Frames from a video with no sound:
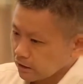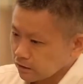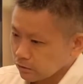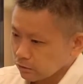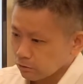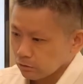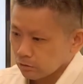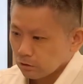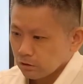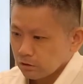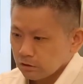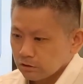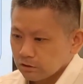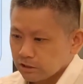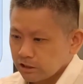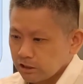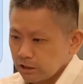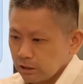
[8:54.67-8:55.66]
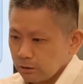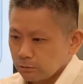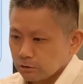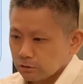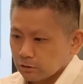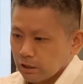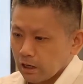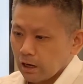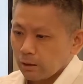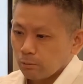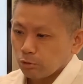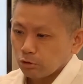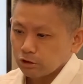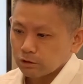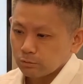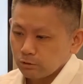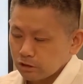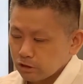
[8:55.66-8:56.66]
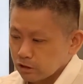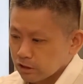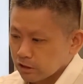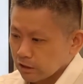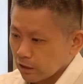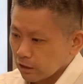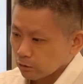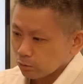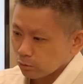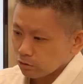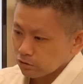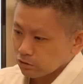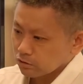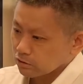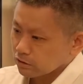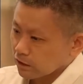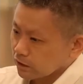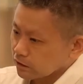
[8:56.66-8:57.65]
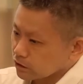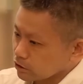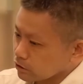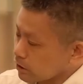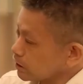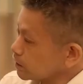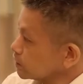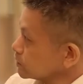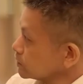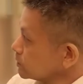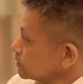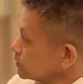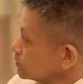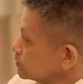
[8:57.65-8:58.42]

あそのチームがもしミスしたらどうするんだっていう話なんで